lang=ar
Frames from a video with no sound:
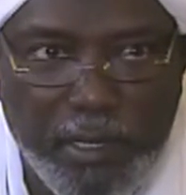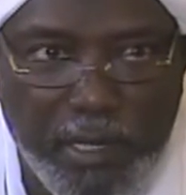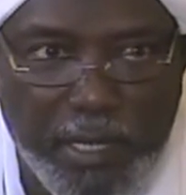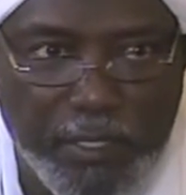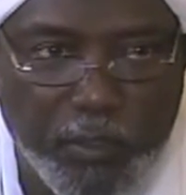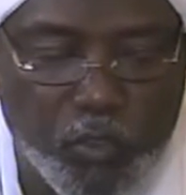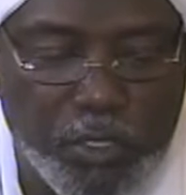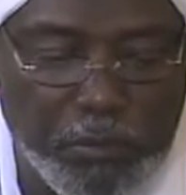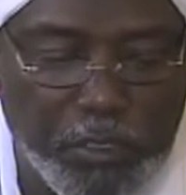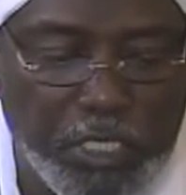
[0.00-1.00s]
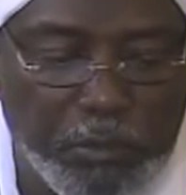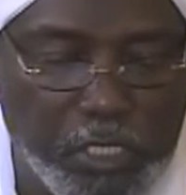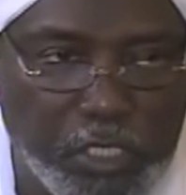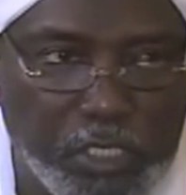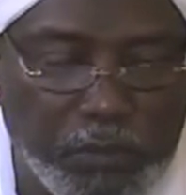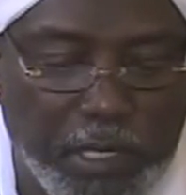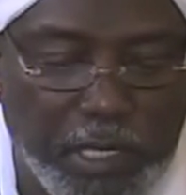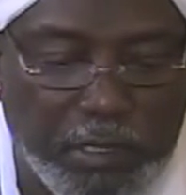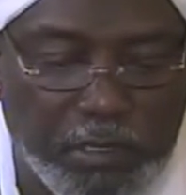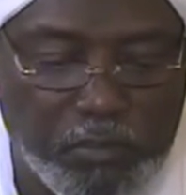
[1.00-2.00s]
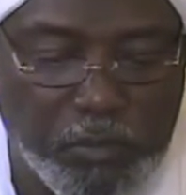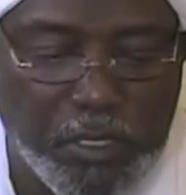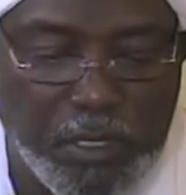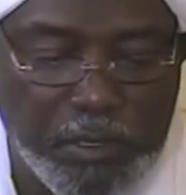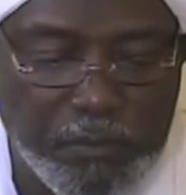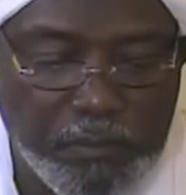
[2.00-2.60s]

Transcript: الذي نسميه بالاحتفال الرسمي